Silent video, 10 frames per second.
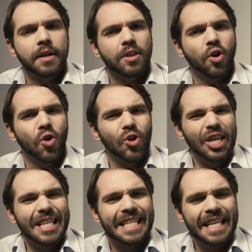To
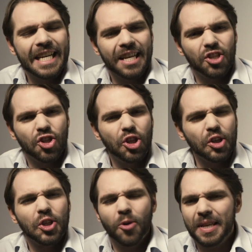jedynka z
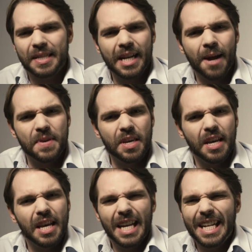30 zerami,
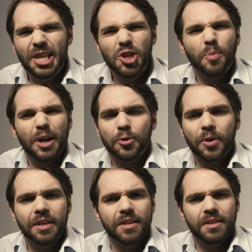liczba,
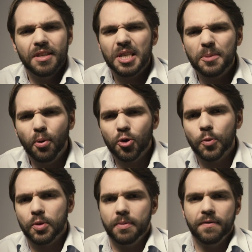której nie
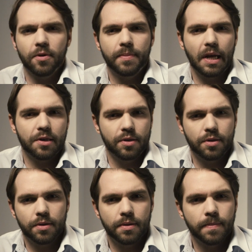sposób sobie
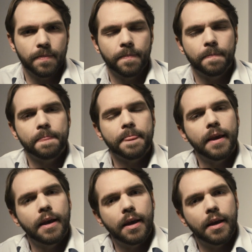wyobrazić.
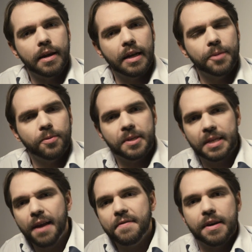Na tej
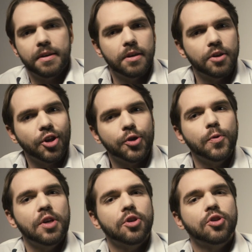podstawie
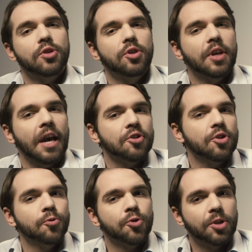szacuje się, że dziś
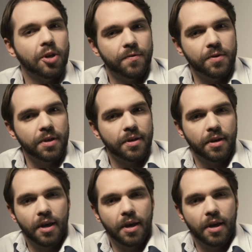każdy użytkownik